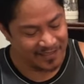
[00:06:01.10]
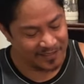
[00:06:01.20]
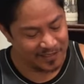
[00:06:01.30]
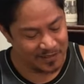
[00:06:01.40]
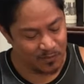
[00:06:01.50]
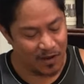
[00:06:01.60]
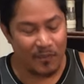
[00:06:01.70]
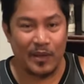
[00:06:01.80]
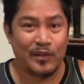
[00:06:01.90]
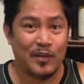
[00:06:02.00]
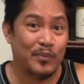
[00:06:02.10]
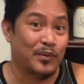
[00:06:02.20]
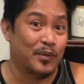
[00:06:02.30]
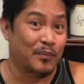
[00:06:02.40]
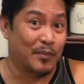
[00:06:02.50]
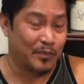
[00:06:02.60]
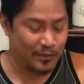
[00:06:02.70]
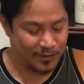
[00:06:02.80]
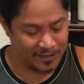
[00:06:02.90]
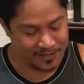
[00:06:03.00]
Tigas ng buha. Pero hindi po normal po
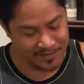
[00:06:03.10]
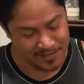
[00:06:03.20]
yun ha. Ah.